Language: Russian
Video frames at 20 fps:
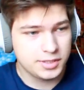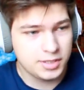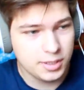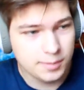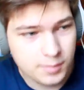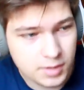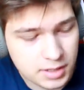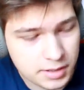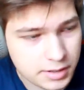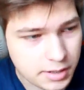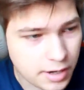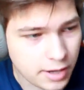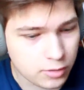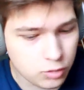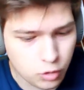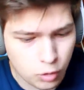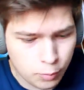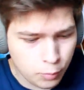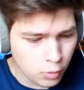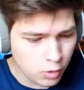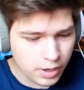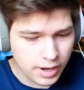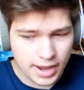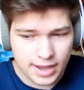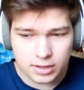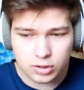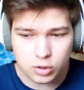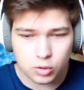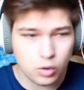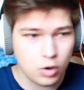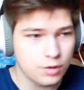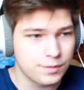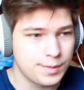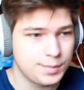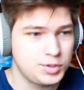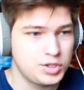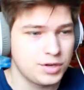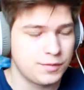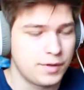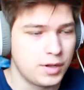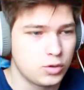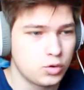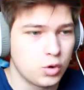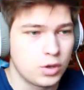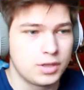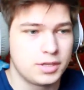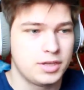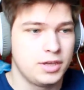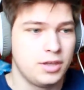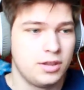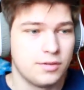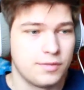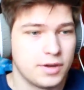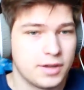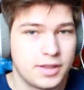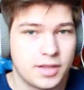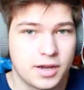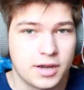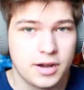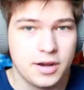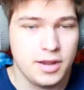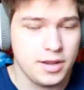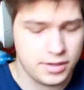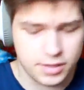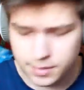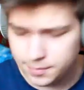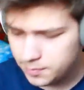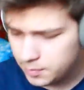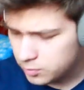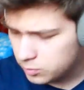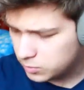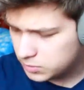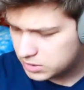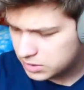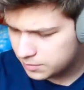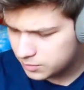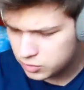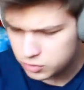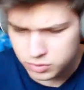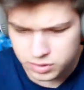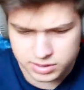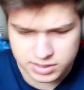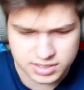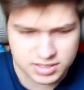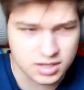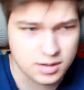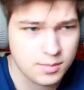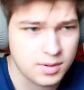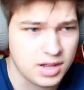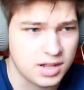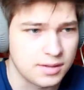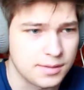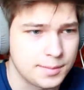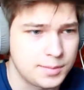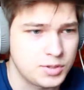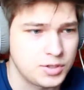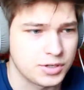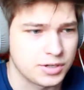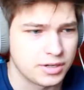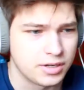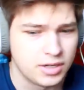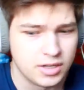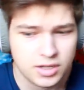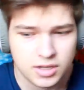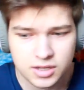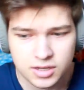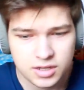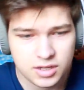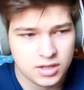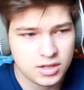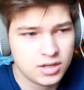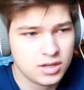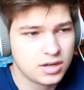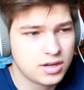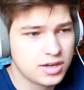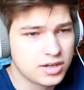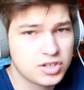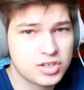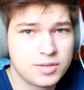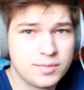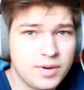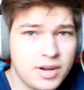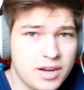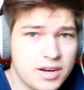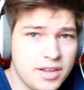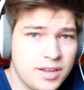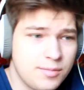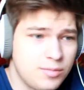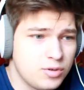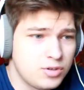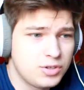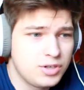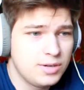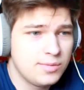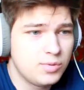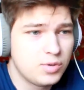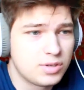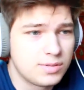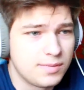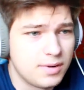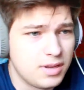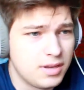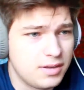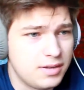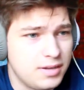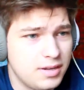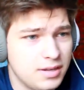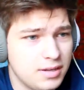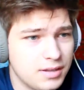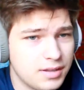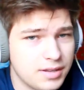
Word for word: с этим интро? Одно пугает, другое вообще волной откидывает. Охренеть, я, по-моему, себе что-то сломал вообще. Кошмар, я больше не буду смотреть эти